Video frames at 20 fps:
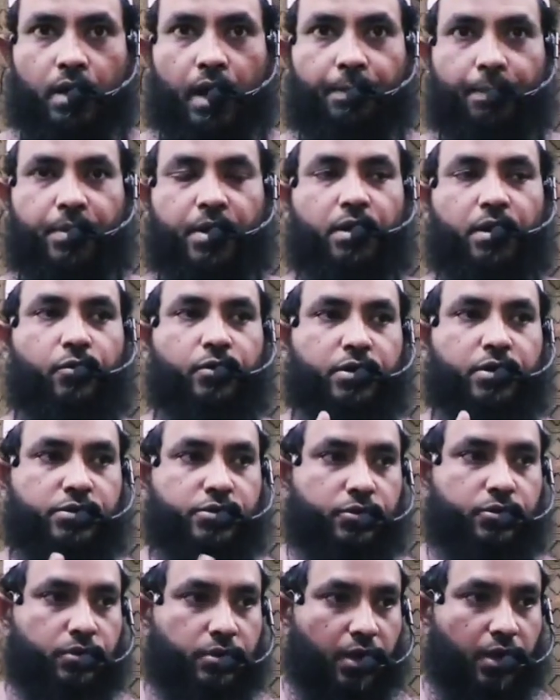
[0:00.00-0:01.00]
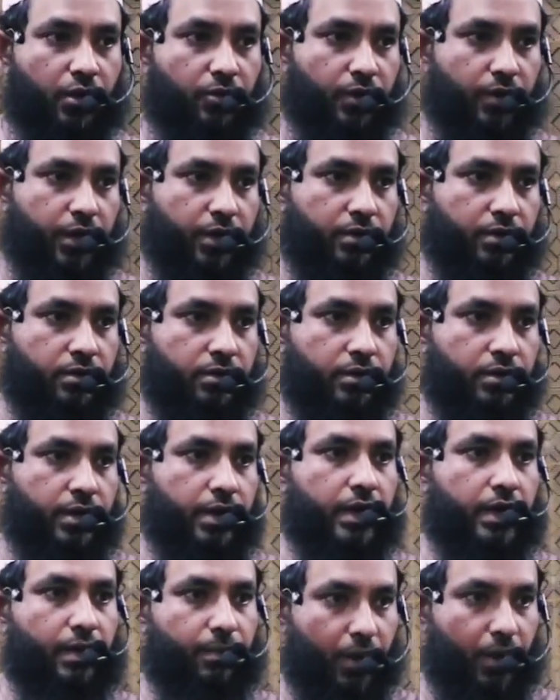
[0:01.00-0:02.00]
আপনি কাউকে শ্রদ্ধা করেন
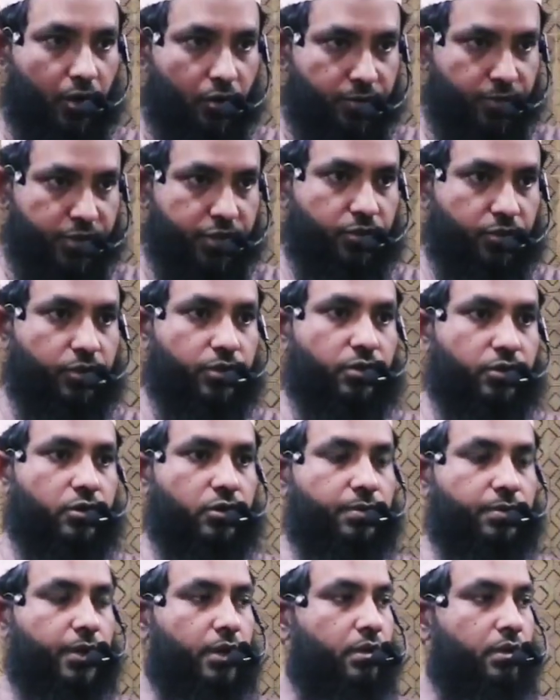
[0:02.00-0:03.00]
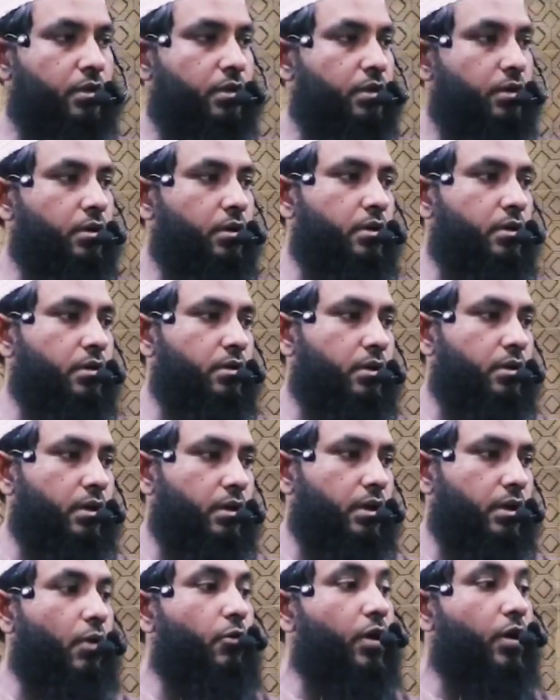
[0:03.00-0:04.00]
এটা ভালোবেসে করতে হবে
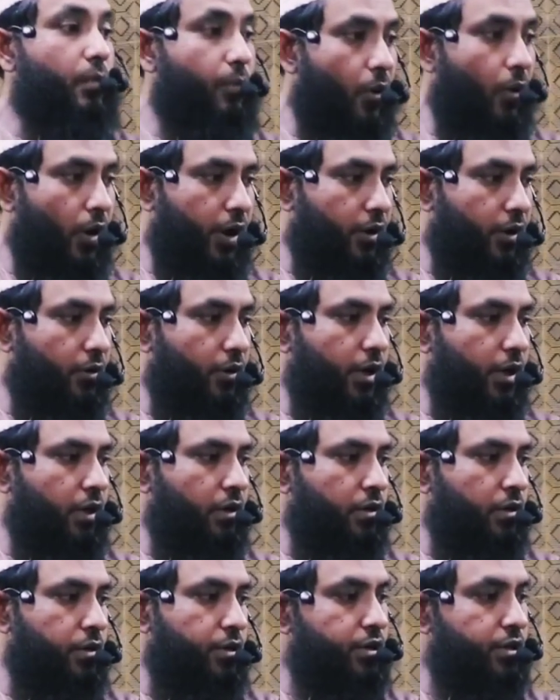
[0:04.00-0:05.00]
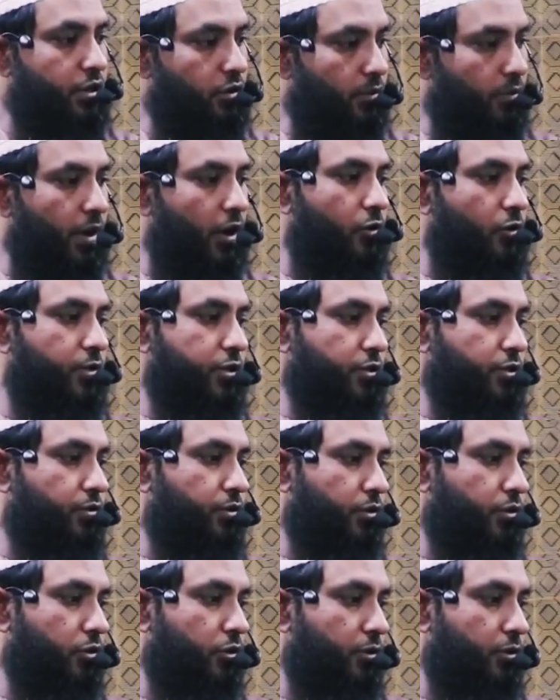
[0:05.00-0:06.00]
কাউকে ভয় করেন সেটাও ভালোবেসে
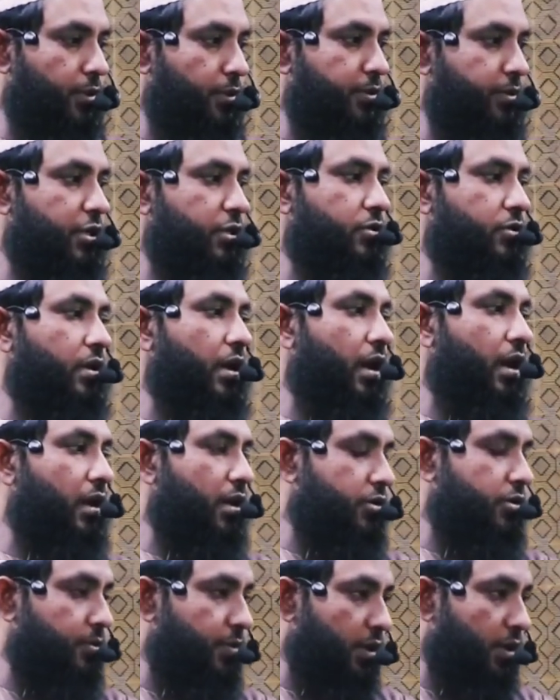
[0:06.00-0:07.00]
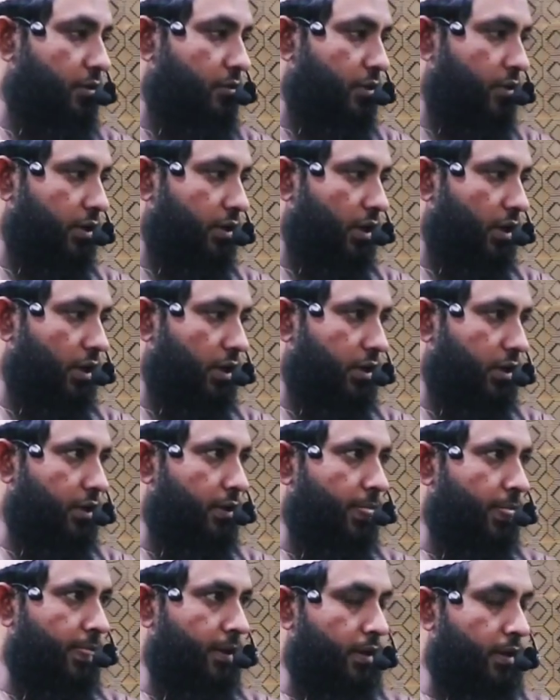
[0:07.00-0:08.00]
করতে হবে বিশেষ করে আল্লাহ তালাকে
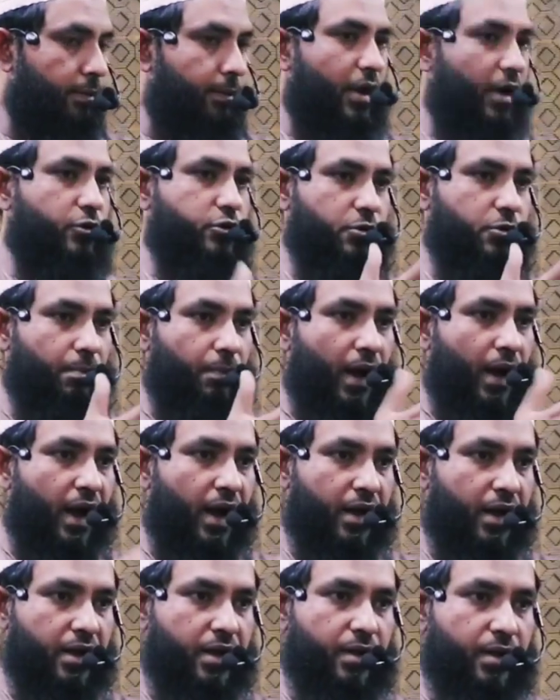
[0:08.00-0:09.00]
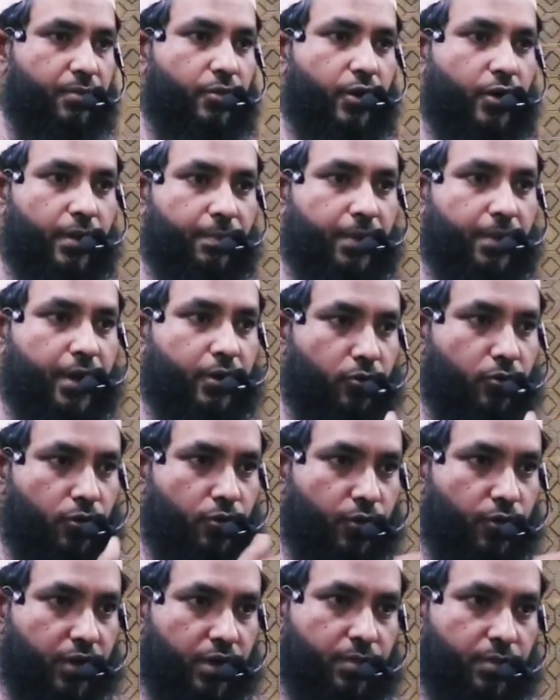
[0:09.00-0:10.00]
মানুষ ভাগকে ভয় পায়
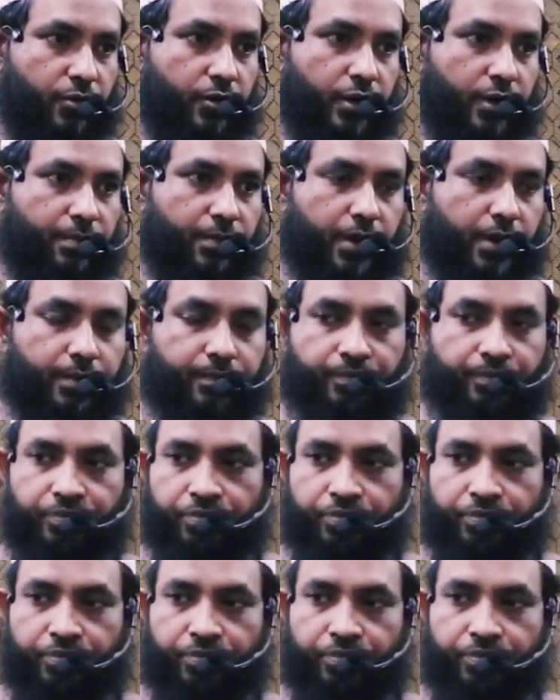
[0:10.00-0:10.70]
কুকুরকে ভয় পায়